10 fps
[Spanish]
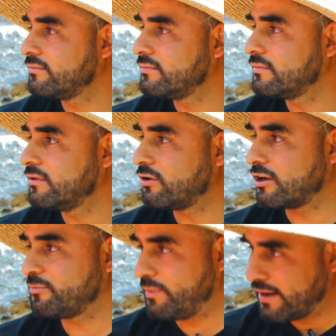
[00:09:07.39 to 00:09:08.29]
Ah, lo
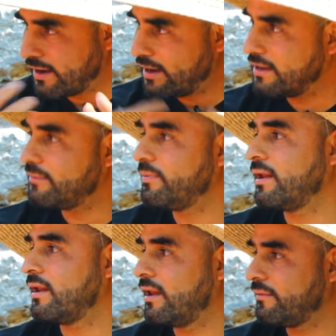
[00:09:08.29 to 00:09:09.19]
respiran y les
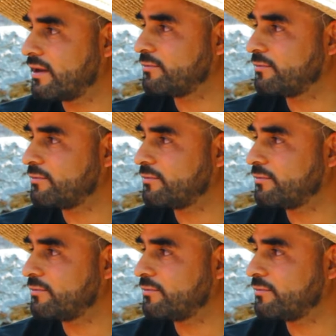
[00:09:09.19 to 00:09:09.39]
limpia la vía